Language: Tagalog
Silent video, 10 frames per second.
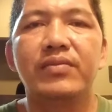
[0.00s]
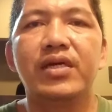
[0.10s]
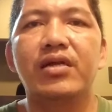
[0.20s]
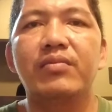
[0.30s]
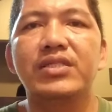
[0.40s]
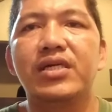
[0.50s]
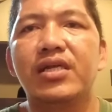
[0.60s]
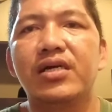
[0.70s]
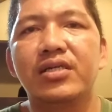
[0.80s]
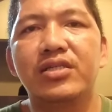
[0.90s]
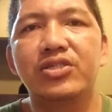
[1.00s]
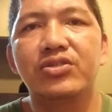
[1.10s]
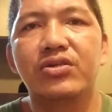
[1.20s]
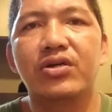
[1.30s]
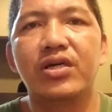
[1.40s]
Birang masira ang
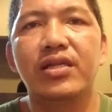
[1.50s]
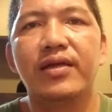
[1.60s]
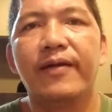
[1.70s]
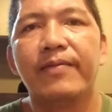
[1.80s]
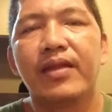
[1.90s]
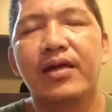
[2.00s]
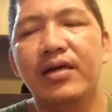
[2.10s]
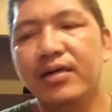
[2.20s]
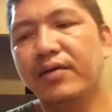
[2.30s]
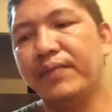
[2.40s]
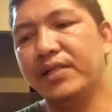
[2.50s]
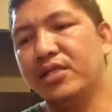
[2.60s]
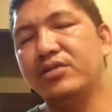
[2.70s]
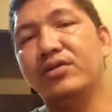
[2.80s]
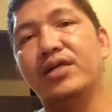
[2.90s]
ignition coil. Ang
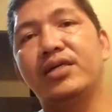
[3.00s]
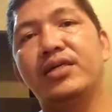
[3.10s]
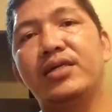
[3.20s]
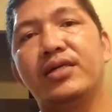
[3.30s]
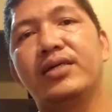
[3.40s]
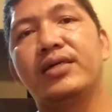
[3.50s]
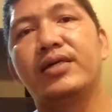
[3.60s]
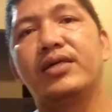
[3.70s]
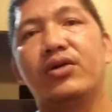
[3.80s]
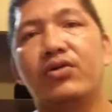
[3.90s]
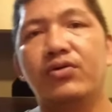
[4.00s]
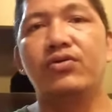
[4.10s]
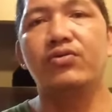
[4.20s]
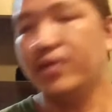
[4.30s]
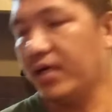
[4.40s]
palitan nyo ay
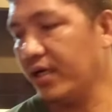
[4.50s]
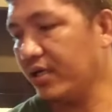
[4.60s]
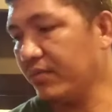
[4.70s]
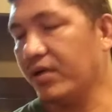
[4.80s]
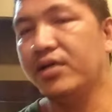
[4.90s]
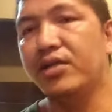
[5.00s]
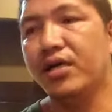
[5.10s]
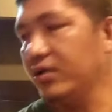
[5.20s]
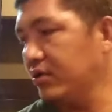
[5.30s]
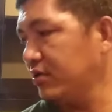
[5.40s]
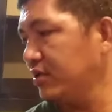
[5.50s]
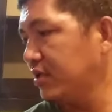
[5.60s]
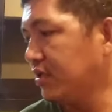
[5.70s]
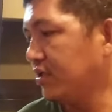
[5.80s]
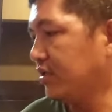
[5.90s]
o kung makakahiram kayo ng ano,
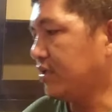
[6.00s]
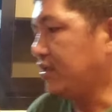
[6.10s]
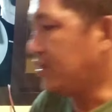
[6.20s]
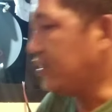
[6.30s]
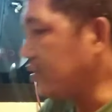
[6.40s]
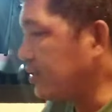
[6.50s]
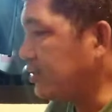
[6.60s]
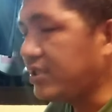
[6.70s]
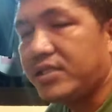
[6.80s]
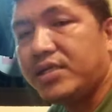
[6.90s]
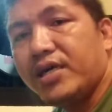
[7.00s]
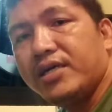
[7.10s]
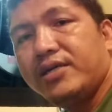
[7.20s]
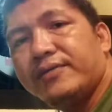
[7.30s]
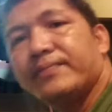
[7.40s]
ng
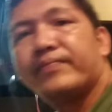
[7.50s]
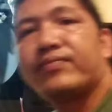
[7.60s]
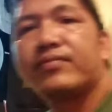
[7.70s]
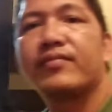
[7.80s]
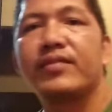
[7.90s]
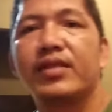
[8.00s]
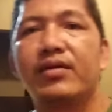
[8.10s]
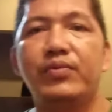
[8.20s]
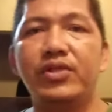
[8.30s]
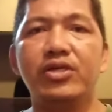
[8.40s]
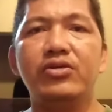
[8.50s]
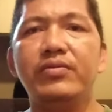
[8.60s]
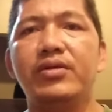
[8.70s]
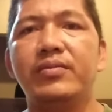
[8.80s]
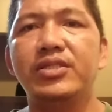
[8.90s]
CDI, pwede
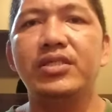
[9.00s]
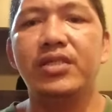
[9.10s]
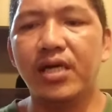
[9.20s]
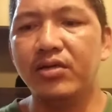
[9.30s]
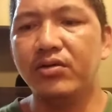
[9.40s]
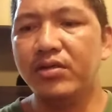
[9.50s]
kayo humiram ng CDI.